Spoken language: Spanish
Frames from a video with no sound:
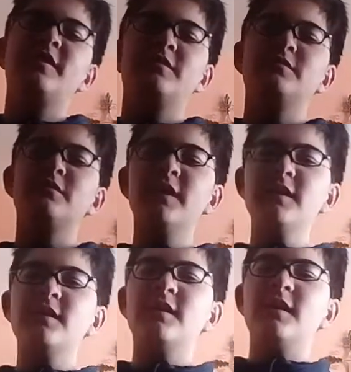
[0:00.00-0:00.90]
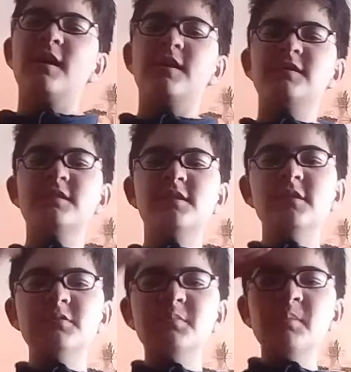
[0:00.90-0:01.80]
videos, ¿ok? Así es que
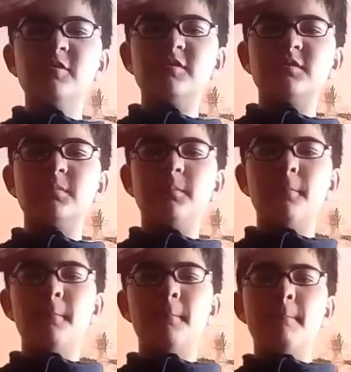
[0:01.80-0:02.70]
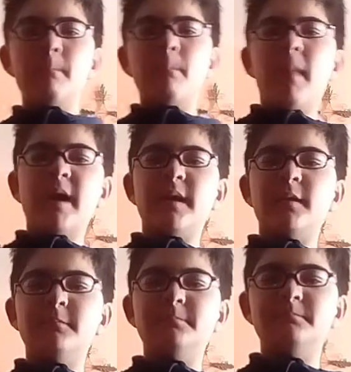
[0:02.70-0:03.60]
nos vemos. Bye.